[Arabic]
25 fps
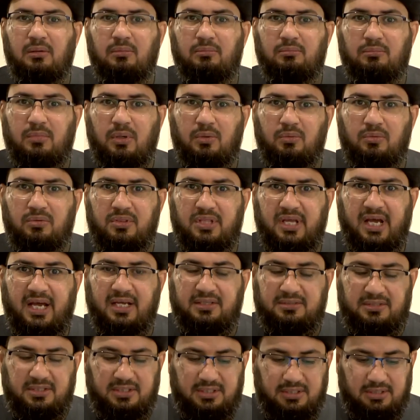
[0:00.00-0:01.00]

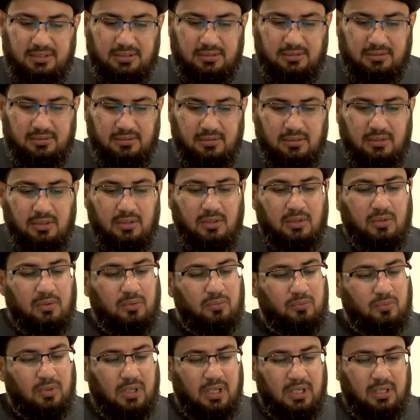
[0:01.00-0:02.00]
موضحته
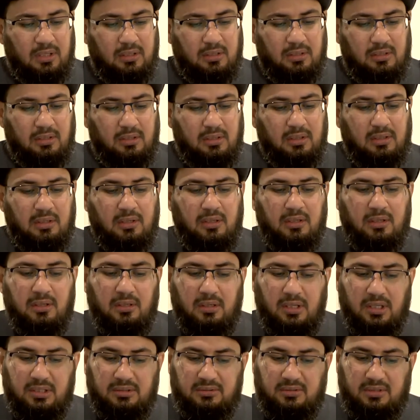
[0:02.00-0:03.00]

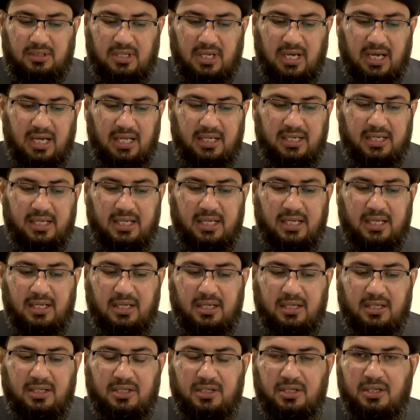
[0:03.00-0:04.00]
وقد كان
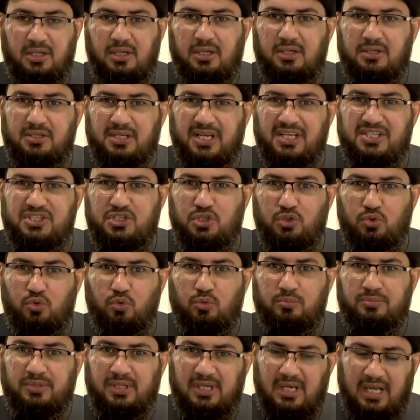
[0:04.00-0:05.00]
يجد
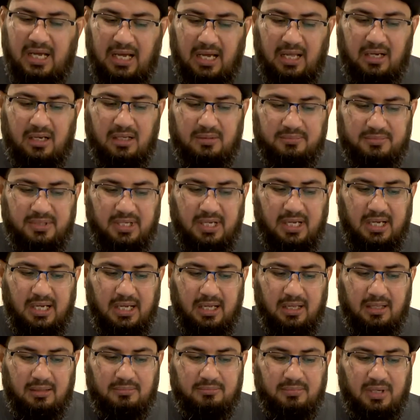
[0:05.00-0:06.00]
من
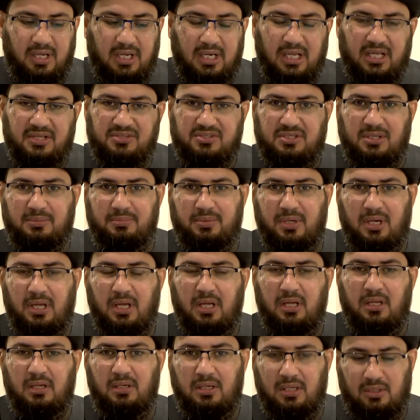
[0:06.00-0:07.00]
ألمها ما لا
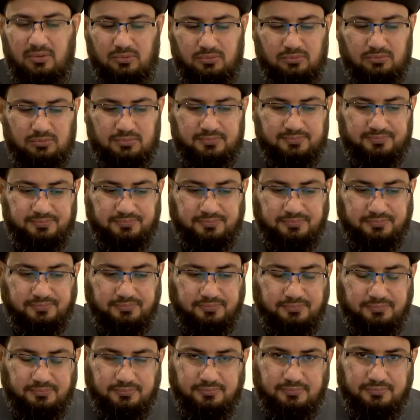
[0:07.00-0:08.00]
صبر له
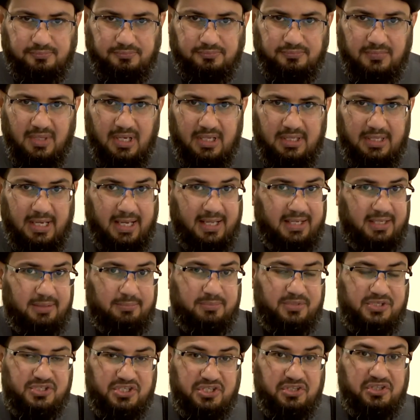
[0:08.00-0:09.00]
يعني
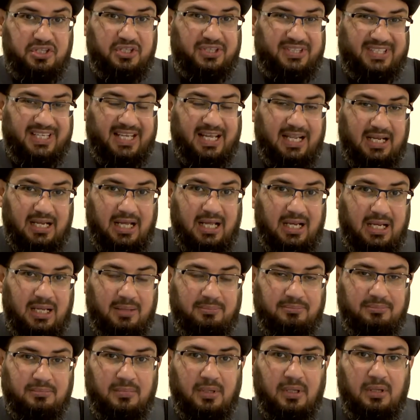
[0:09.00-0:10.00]
من شدة
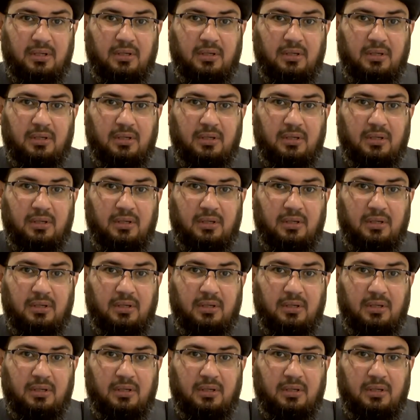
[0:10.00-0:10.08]
الألم